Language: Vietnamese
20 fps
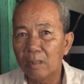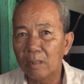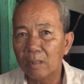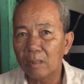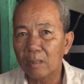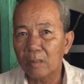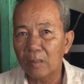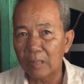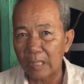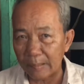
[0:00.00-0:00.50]

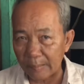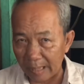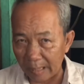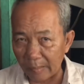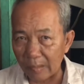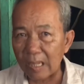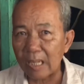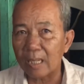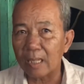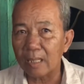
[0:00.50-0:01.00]
con linh
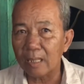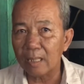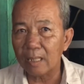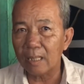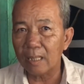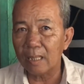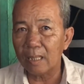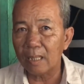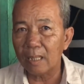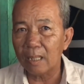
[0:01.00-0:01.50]
miêu á là cái
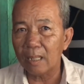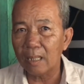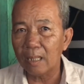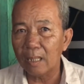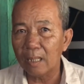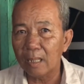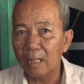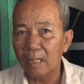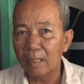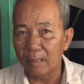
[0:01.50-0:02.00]
đó mới gọi là
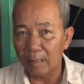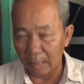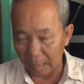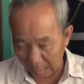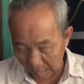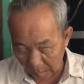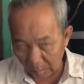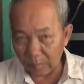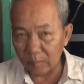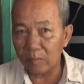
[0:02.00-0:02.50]
linh miêu
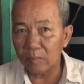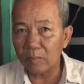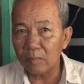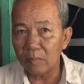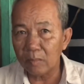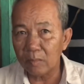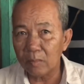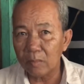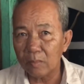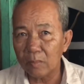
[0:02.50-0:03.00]
đúng
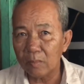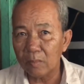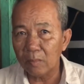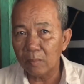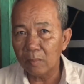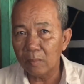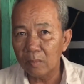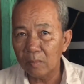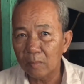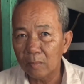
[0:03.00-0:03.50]

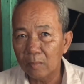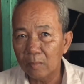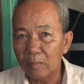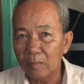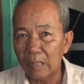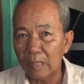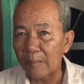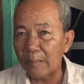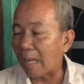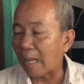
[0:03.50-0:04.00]

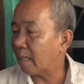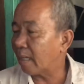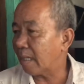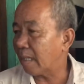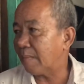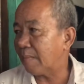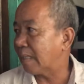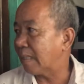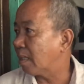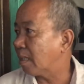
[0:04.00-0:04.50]
nhưng mà
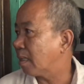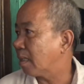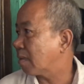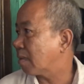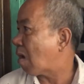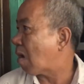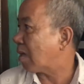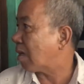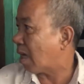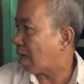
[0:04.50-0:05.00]
nếu mình ờ,
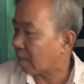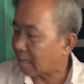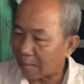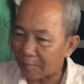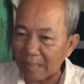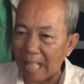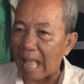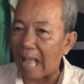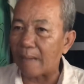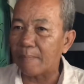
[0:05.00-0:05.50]
có ở
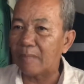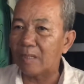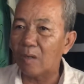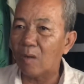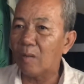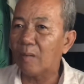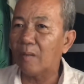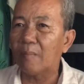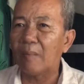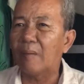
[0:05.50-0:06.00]
trong nhà mình
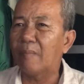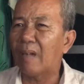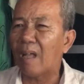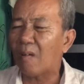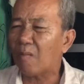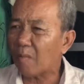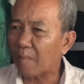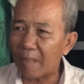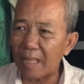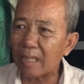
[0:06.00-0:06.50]
nuôi mà mình
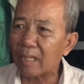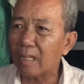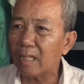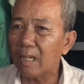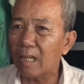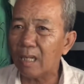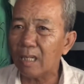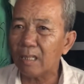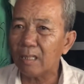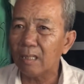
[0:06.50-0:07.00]
không có biết
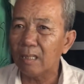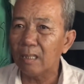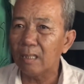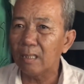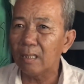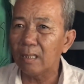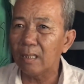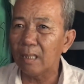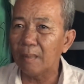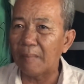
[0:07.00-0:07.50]
nữa
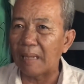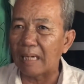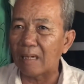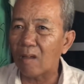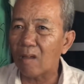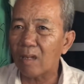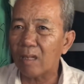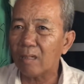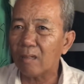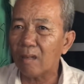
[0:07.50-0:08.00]
nhưng mà
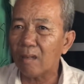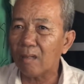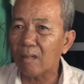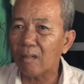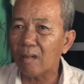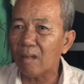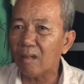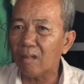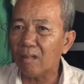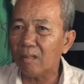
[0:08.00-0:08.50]
nó nó
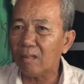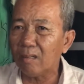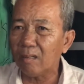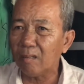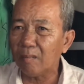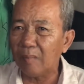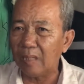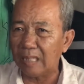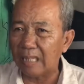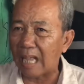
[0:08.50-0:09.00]
nó,
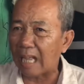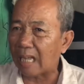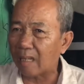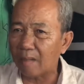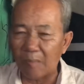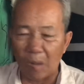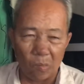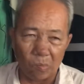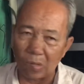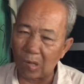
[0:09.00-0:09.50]
nó mình văng ở
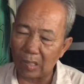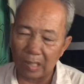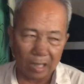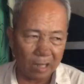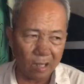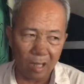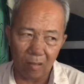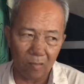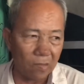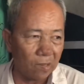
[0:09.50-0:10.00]
mùng rồi là
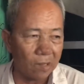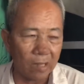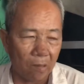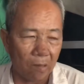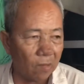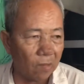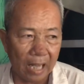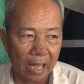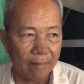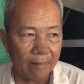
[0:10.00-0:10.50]
nó không có
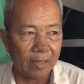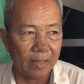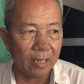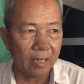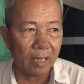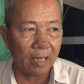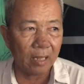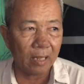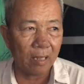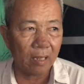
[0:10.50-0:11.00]
không có làm gì
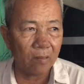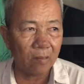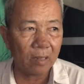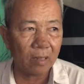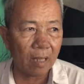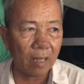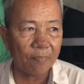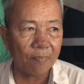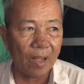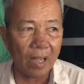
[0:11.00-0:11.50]
chứ ở
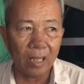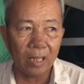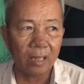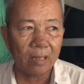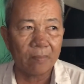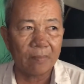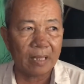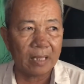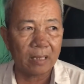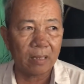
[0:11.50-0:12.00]
cấp mới đó
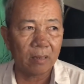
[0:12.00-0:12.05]
mà